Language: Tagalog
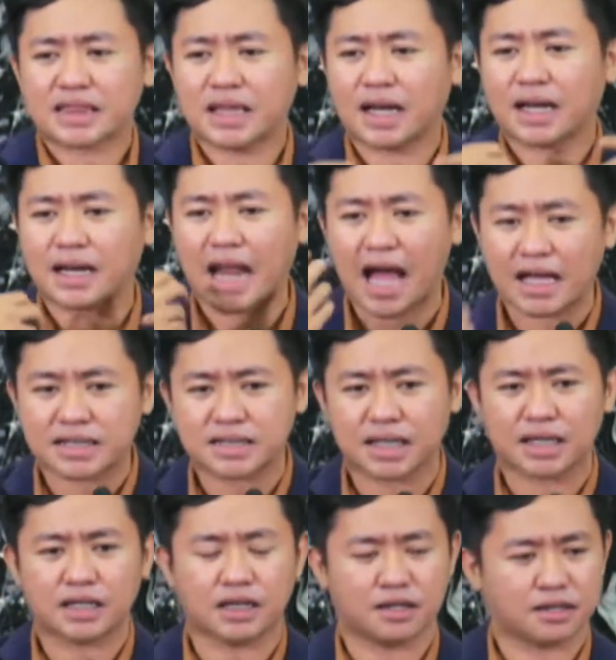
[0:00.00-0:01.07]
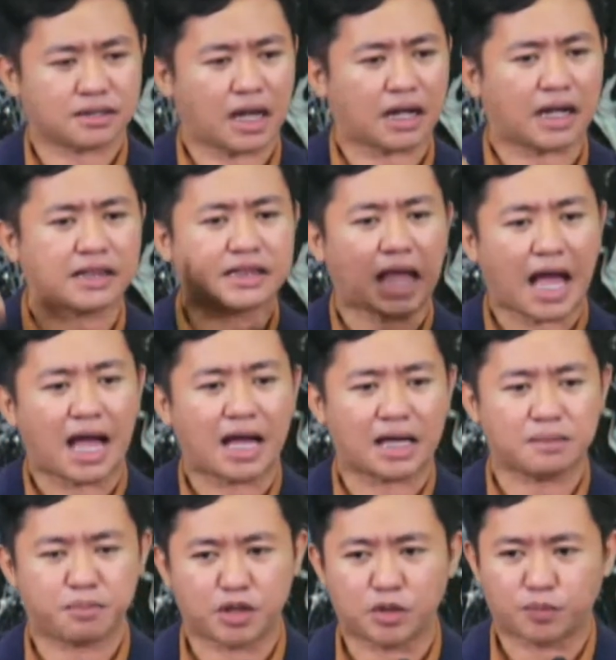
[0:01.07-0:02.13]
ng klase ng
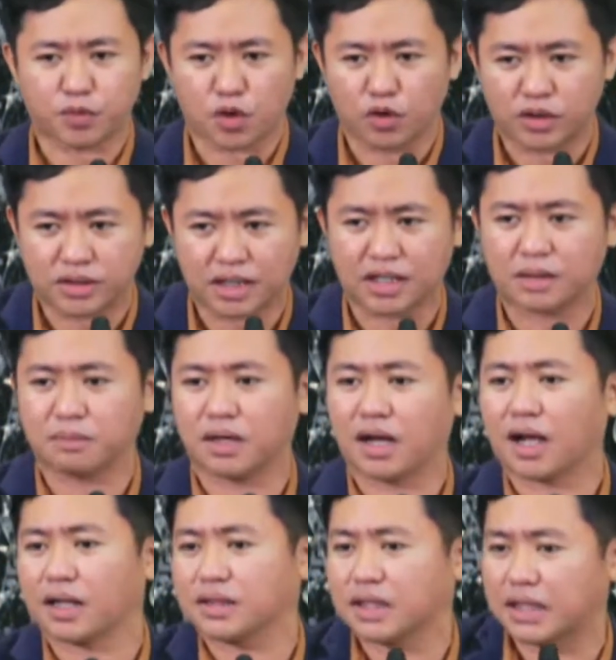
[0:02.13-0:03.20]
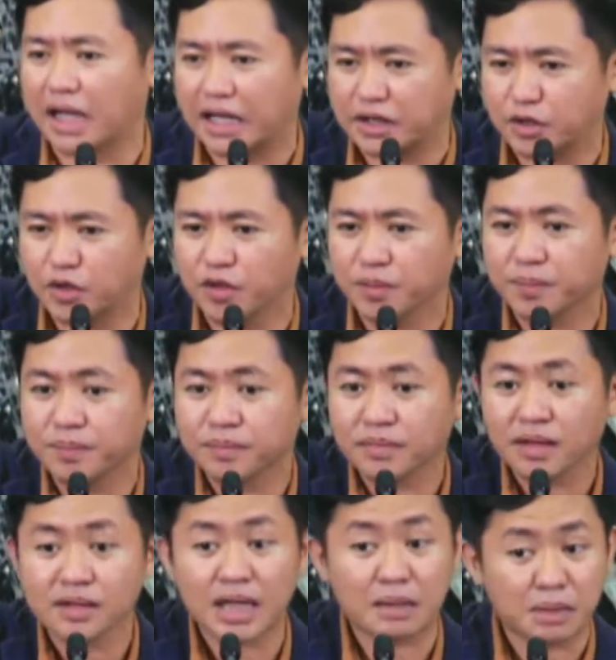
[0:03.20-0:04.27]
kagandahan pinupronta ng mga kandidato?
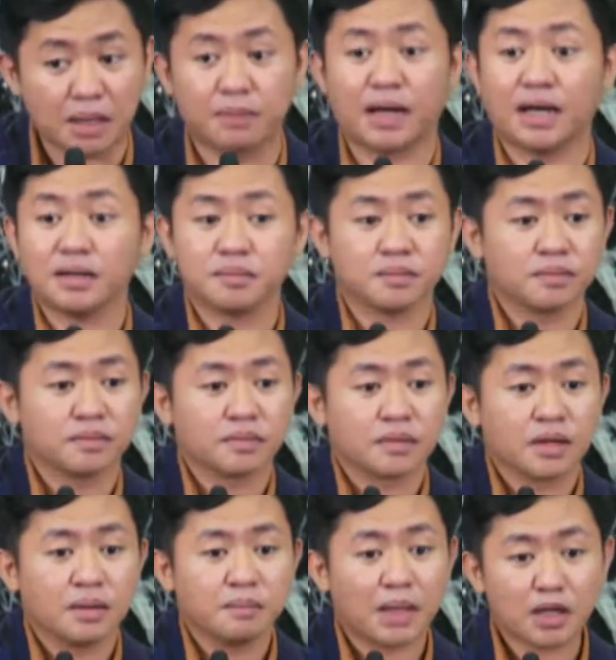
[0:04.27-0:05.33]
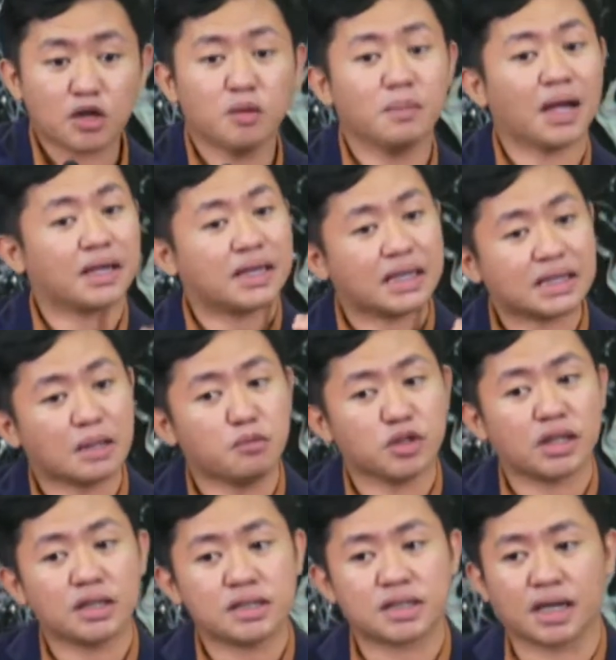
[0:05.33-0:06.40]
Tama ba? Pero makikita mo
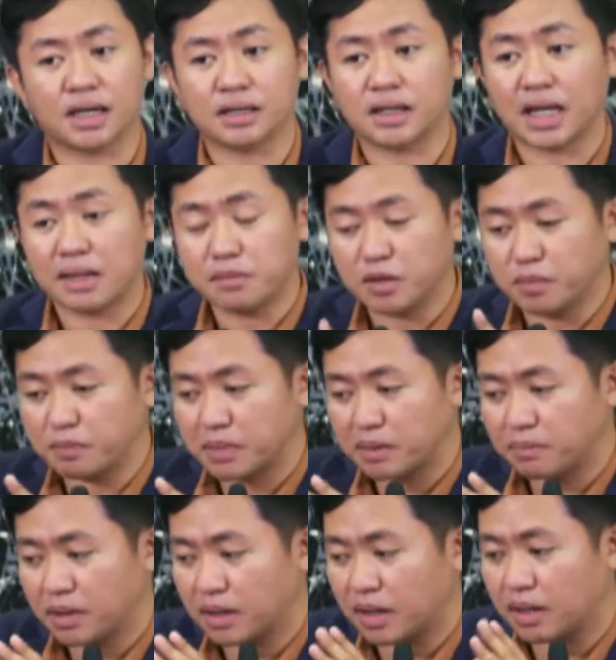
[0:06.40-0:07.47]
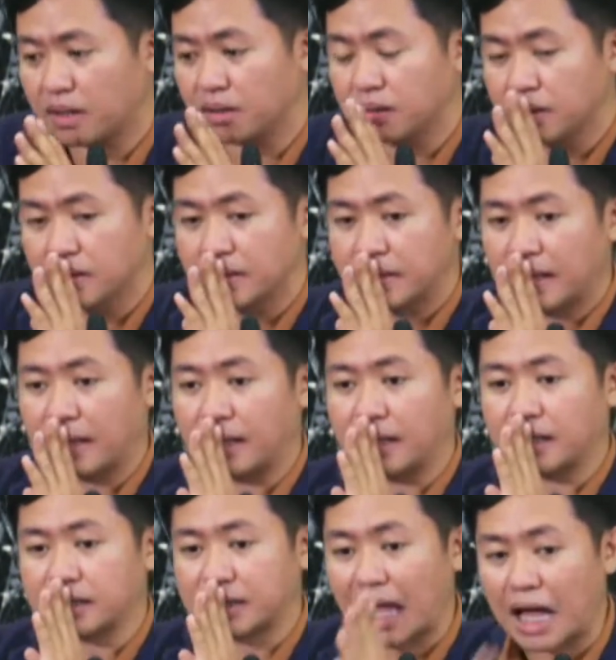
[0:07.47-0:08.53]
din dyan, alam niyo ba may mga
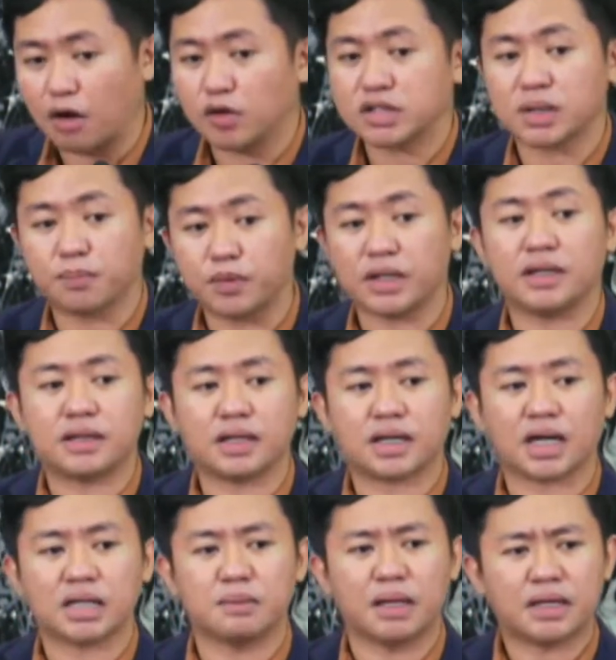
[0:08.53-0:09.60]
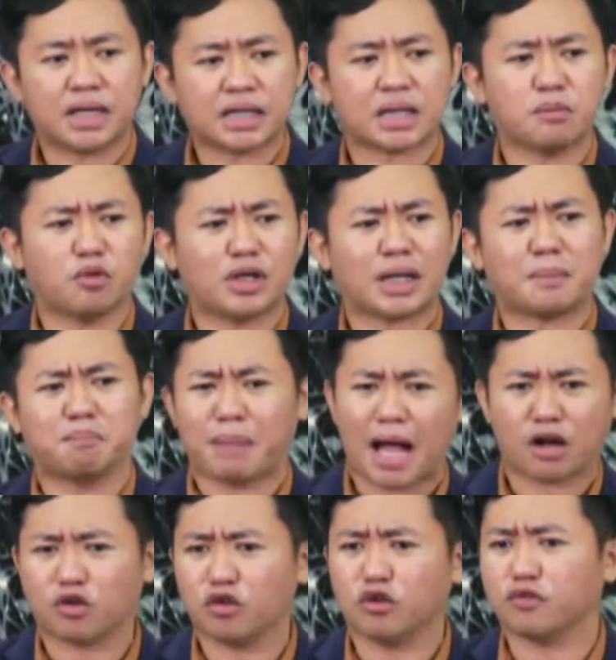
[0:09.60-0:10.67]
uh, tao sa politika na makikita mo
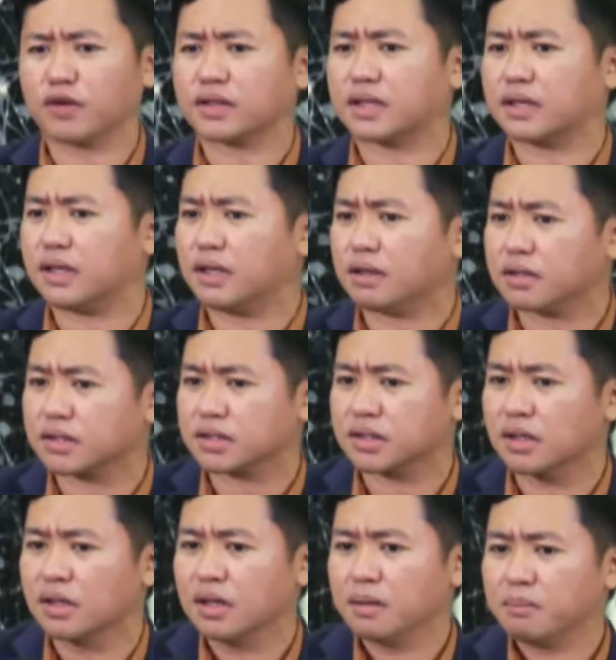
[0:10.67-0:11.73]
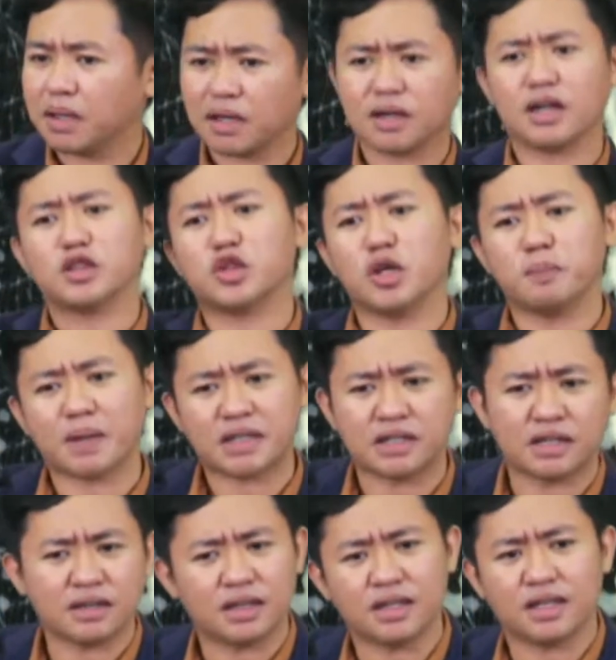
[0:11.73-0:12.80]
nagbago over the years. Parang ganito yung
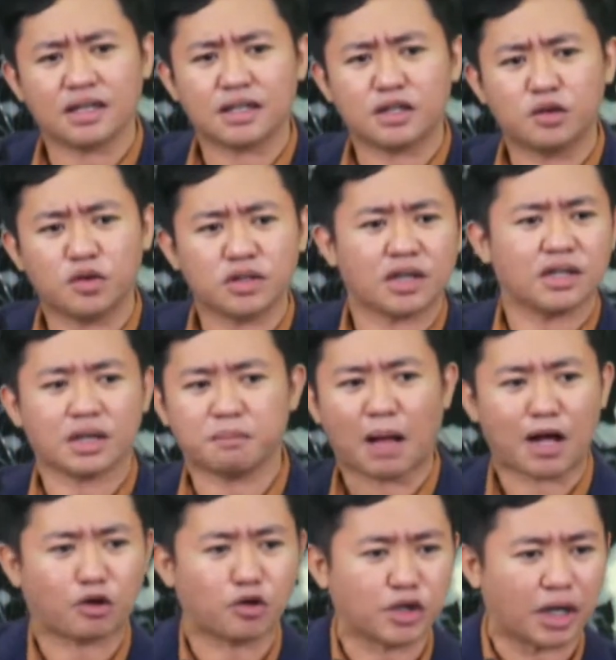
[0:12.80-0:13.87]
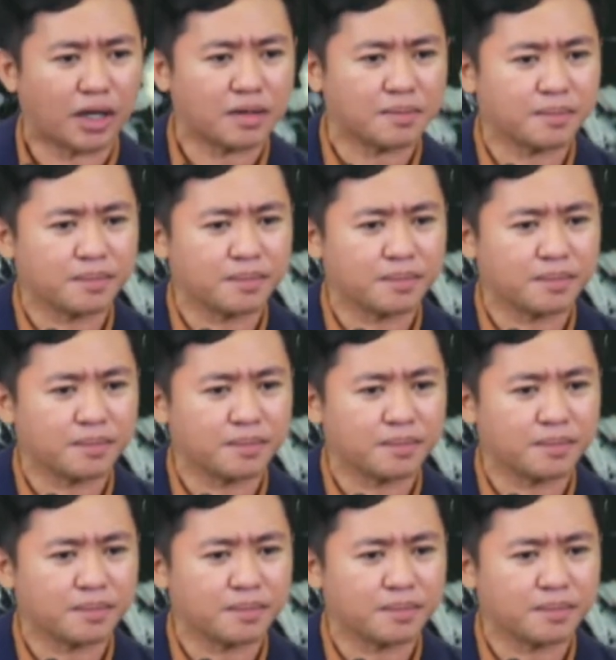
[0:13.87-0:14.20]
paninindigan niya noon, ngayon nagbago na.